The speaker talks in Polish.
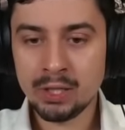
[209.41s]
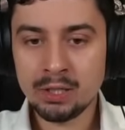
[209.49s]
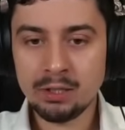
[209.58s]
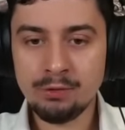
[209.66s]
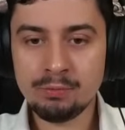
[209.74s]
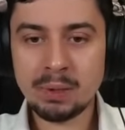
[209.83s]

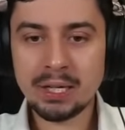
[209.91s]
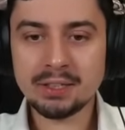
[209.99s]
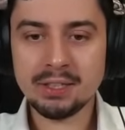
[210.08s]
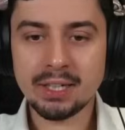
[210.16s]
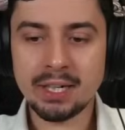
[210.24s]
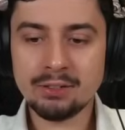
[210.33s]
I w
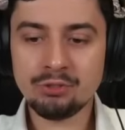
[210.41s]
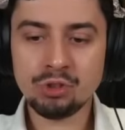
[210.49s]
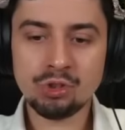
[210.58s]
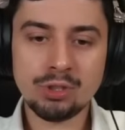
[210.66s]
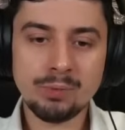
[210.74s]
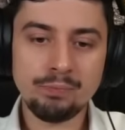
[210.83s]
partii
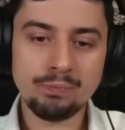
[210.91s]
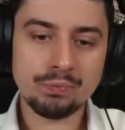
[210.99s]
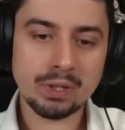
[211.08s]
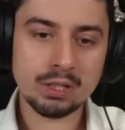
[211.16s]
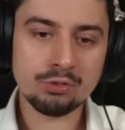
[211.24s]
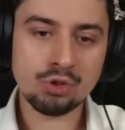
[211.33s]
E3
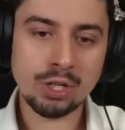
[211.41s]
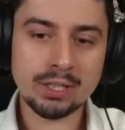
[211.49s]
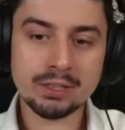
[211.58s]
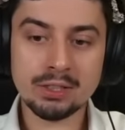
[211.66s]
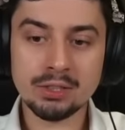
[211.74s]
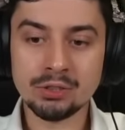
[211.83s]

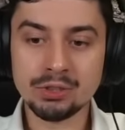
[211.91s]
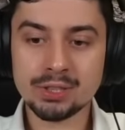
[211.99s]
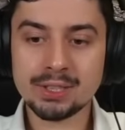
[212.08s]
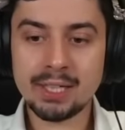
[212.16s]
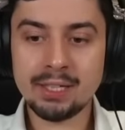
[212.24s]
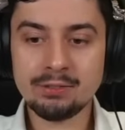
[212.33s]
Czarny
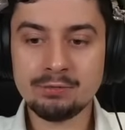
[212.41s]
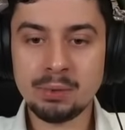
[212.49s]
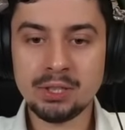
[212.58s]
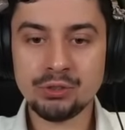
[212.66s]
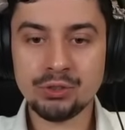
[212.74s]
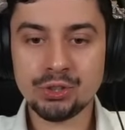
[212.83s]
goniec
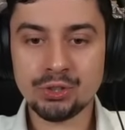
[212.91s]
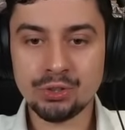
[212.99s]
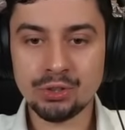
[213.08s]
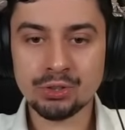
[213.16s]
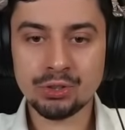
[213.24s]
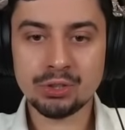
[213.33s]
f5,
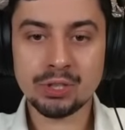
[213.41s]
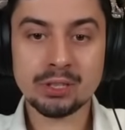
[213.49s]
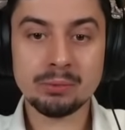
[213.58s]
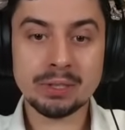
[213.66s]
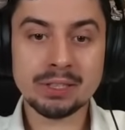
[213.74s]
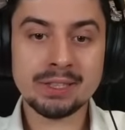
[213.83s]
no to
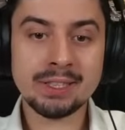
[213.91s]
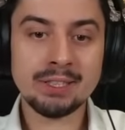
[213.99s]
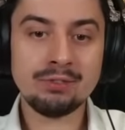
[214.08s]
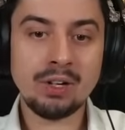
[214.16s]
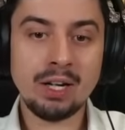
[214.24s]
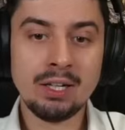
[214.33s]
hetman
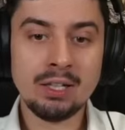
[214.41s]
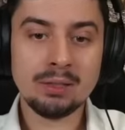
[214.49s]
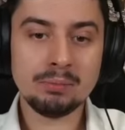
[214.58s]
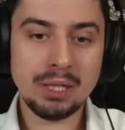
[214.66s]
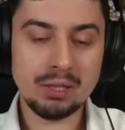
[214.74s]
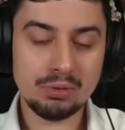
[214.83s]
c2.
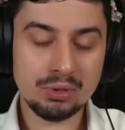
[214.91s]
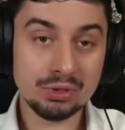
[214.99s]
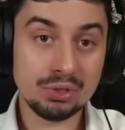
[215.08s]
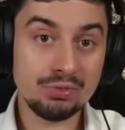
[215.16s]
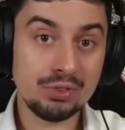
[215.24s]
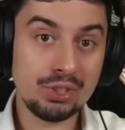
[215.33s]
Biały
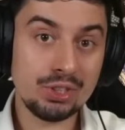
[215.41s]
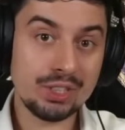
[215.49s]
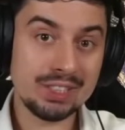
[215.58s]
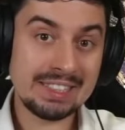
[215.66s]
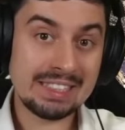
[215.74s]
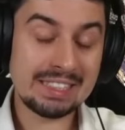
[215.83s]

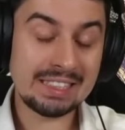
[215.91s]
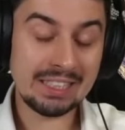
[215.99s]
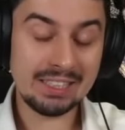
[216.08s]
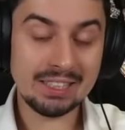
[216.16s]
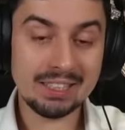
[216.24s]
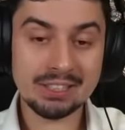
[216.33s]
oczywiście jest
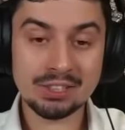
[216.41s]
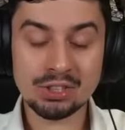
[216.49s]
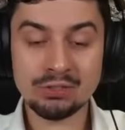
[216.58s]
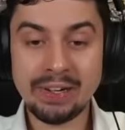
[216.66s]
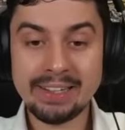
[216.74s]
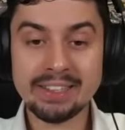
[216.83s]

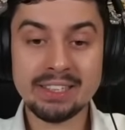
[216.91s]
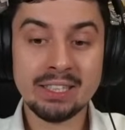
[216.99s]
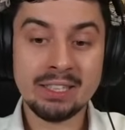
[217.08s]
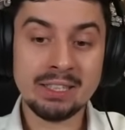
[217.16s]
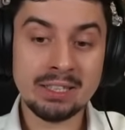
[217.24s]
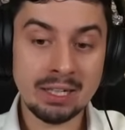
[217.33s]
zainteresowany
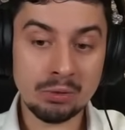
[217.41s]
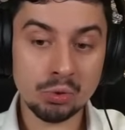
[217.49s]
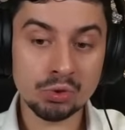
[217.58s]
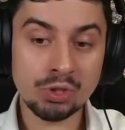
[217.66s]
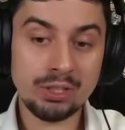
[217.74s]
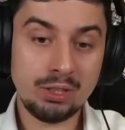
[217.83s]

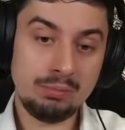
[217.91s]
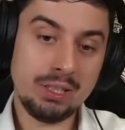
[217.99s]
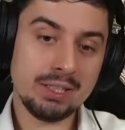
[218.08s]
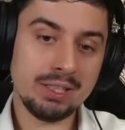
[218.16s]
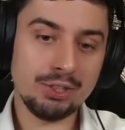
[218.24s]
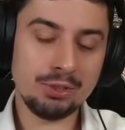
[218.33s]
nałożeniem
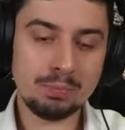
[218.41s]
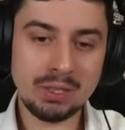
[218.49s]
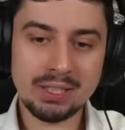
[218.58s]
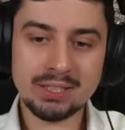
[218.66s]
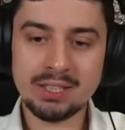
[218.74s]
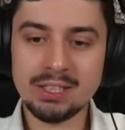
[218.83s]
jakiejś
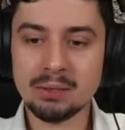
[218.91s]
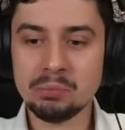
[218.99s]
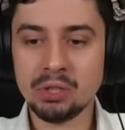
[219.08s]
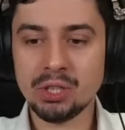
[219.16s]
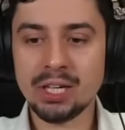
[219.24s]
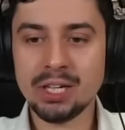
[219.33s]
presji na
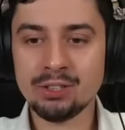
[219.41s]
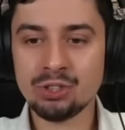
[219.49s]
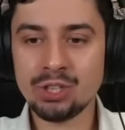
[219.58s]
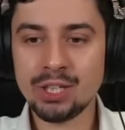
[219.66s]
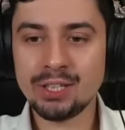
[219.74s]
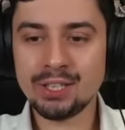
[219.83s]
piona
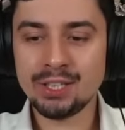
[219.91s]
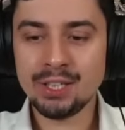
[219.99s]
e4.